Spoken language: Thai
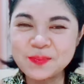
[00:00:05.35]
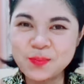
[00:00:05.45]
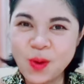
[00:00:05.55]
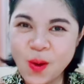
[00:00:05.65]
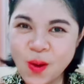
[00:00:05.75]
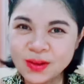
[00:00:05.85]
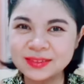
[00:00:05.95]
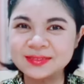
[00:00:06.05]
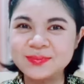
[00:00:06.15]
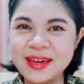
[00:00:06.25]

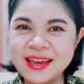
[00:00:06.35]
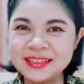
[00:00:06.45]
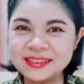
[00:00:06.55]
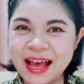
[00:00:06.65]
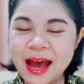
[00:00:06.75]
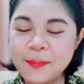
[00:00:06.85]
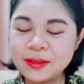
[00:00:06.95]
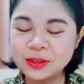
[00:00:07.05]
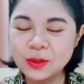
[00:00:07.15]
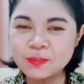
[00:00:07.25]
16 เมษาเป็น
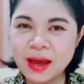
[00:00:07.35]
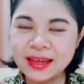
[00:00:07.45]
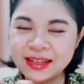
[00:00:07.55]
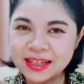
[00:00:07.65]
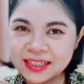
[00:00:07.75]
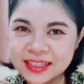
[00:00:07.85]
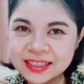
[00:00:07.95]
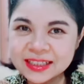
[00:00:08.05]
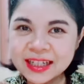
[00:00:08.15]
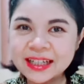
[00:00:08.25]
ต้นไปนะครึ่ง
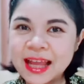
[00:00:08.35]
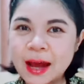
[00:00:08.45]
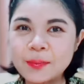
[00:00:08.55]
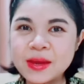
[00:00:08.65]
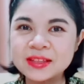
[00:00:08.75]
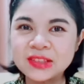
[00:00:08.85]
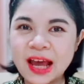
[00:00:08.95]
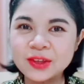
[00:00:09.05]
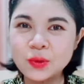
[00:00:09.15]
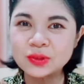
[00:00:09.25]
เดือนหลังเมษา
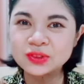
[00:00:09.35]
ยน